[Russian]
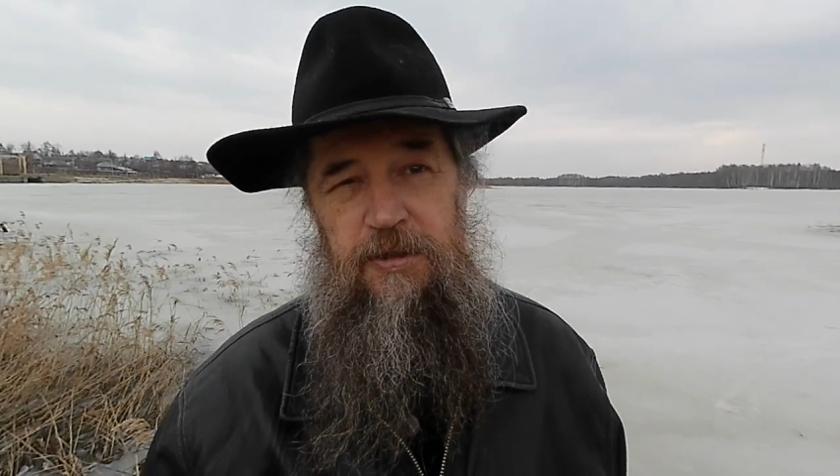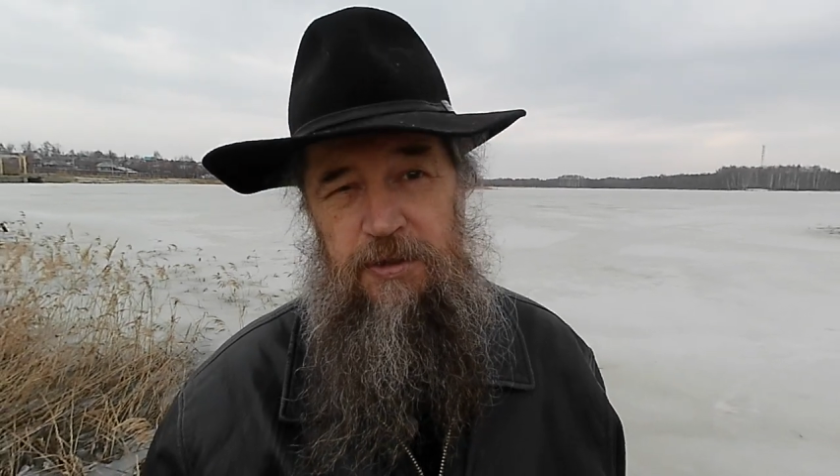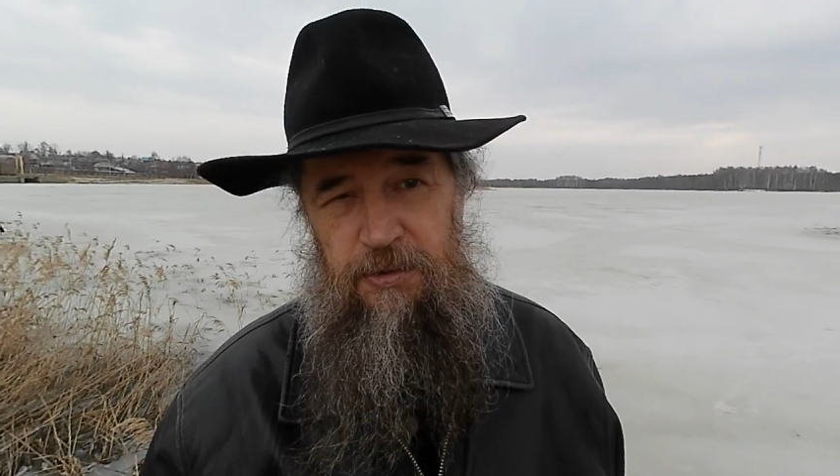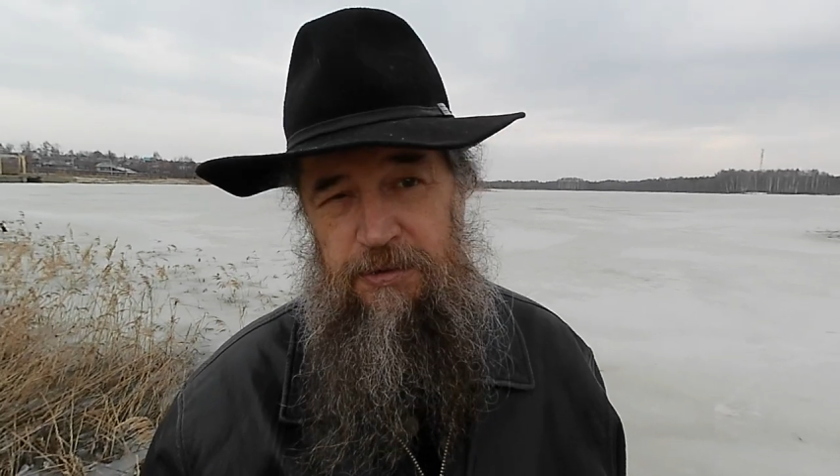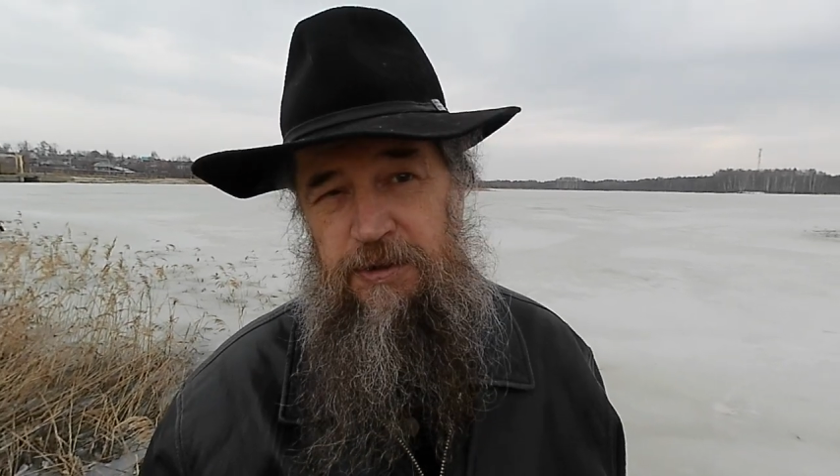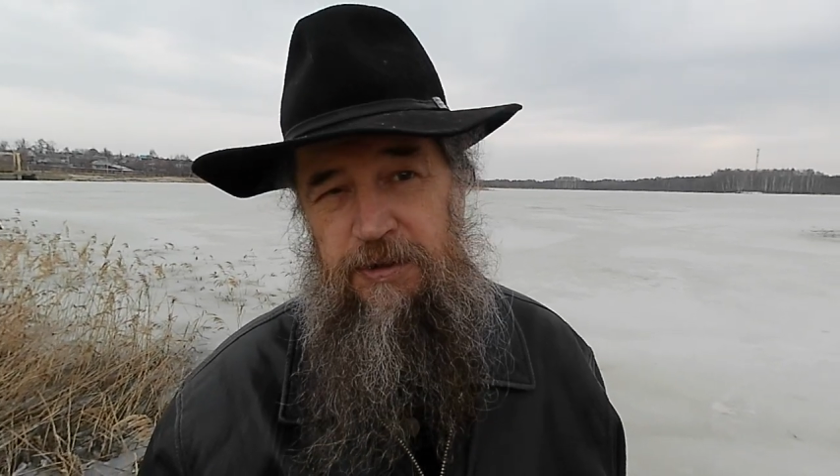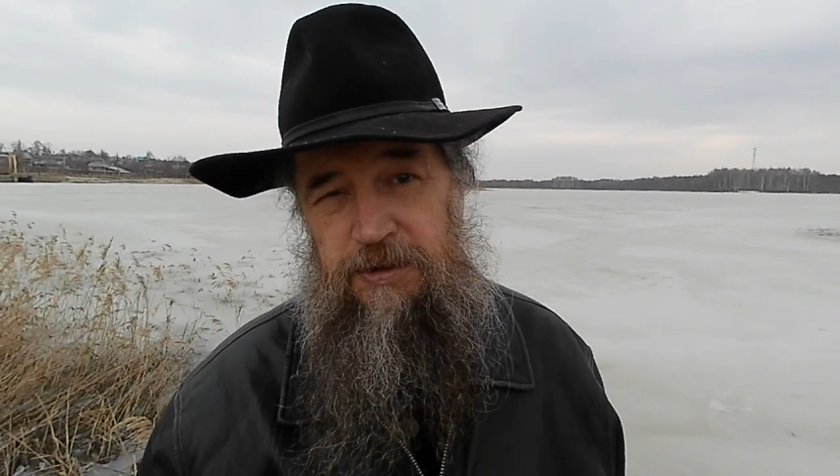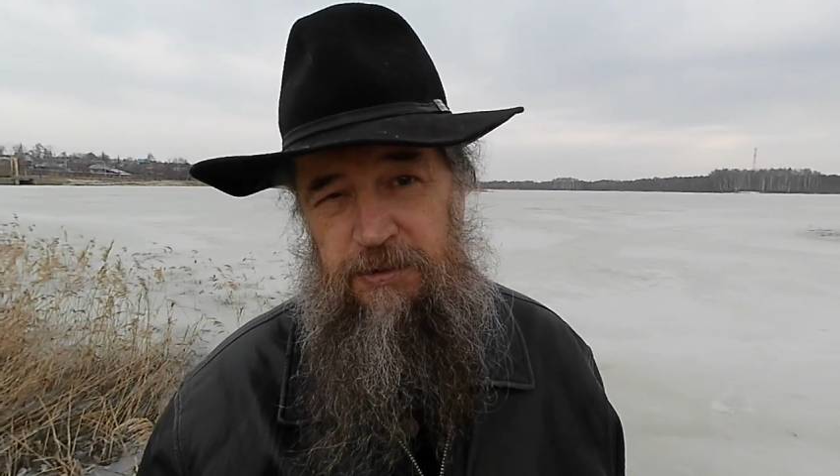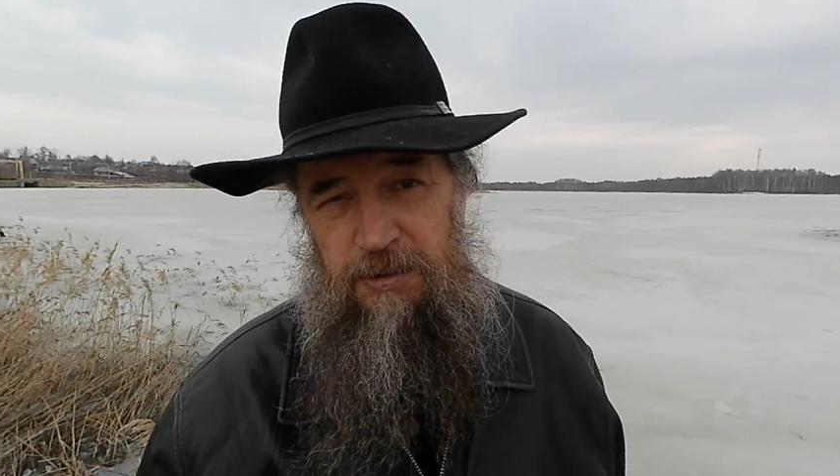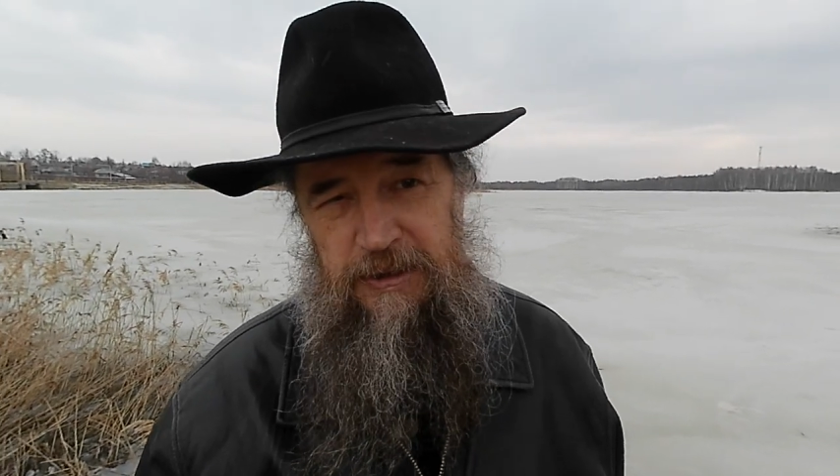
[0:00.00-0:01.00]
сложная
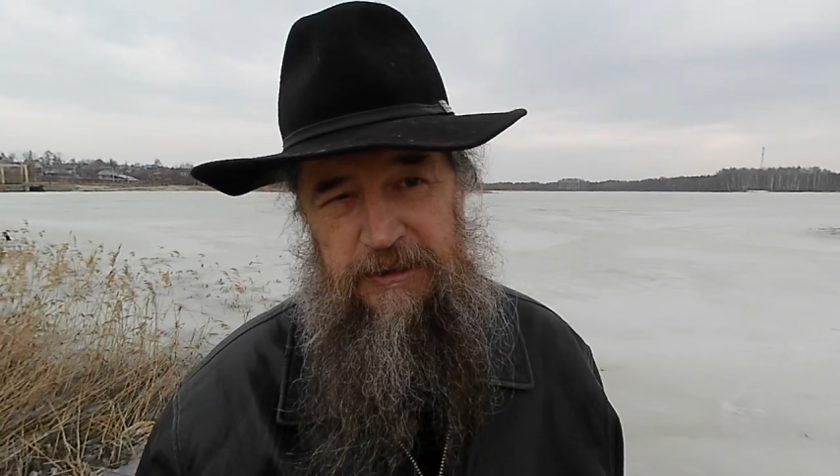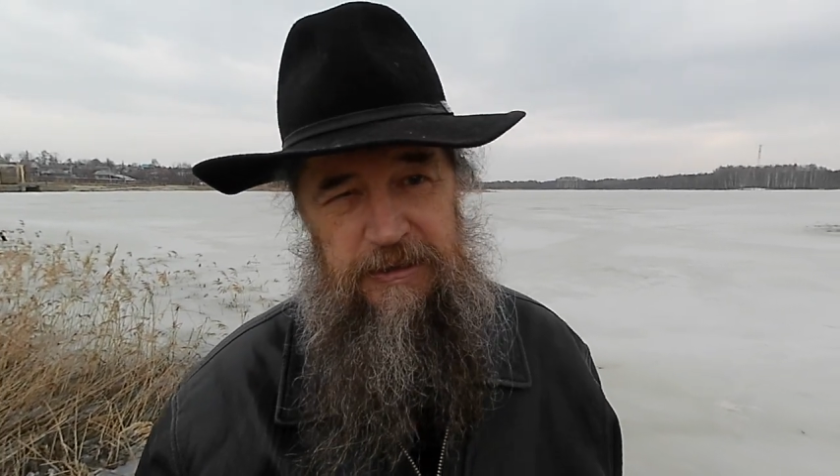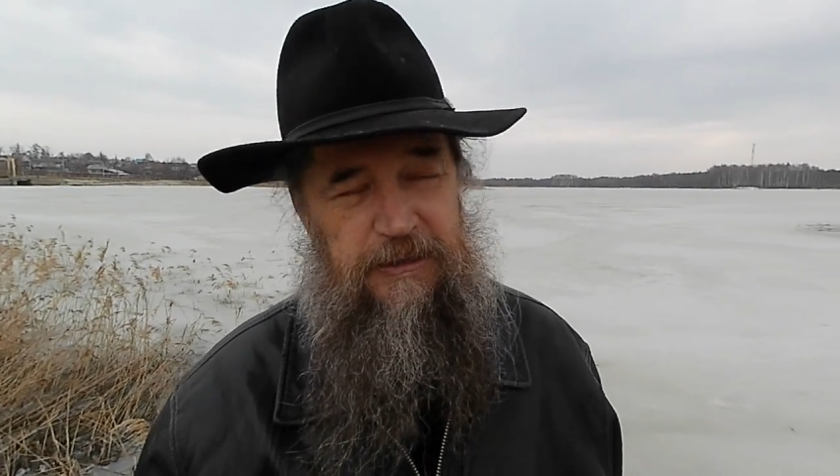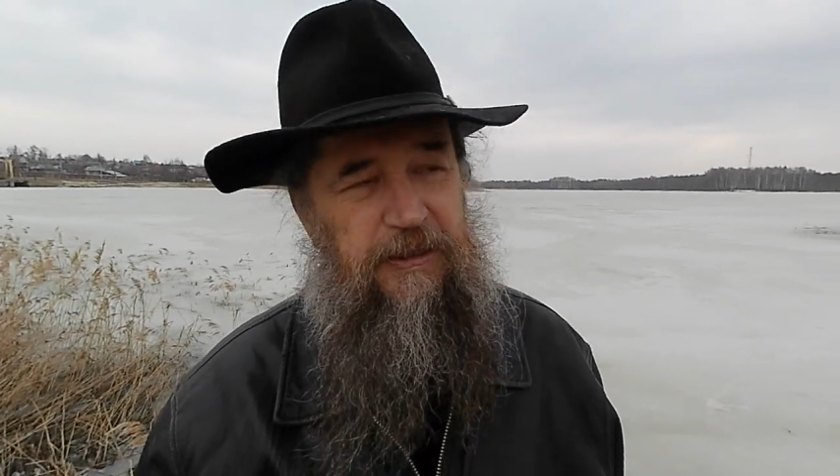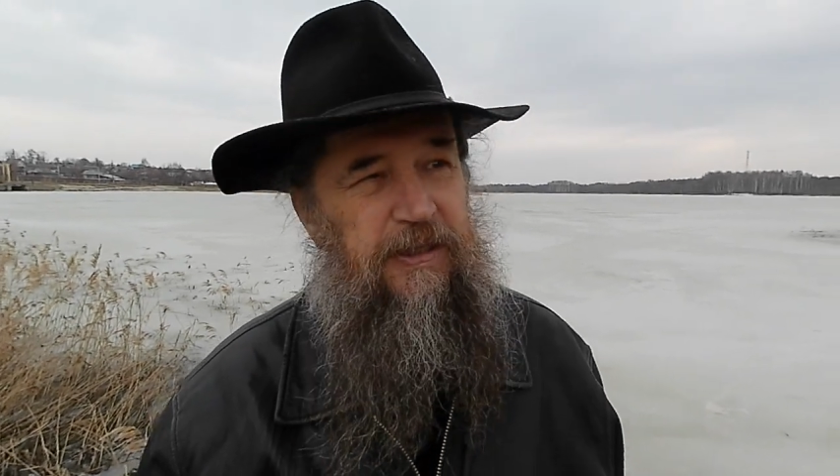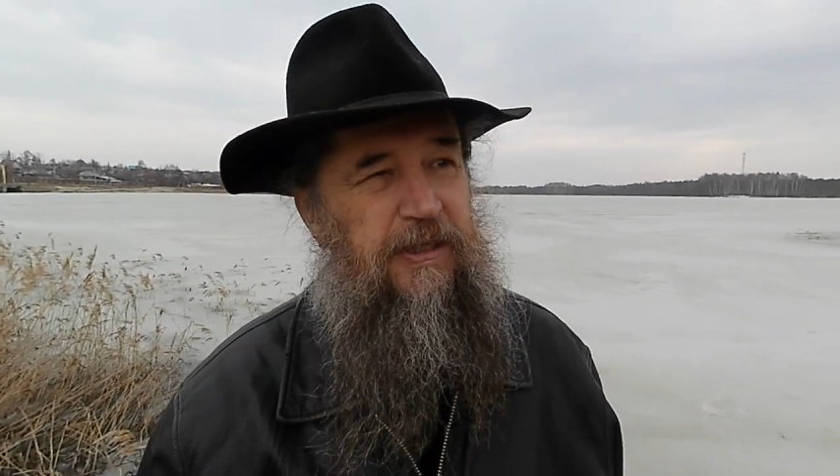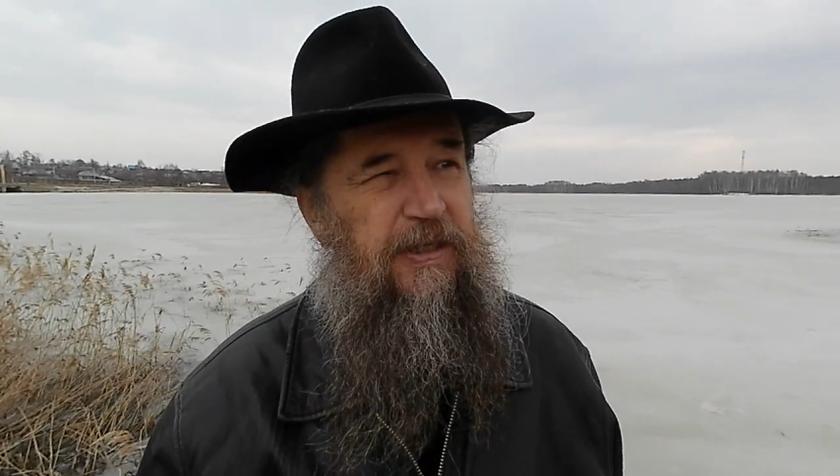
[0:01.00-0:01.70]
ситуация.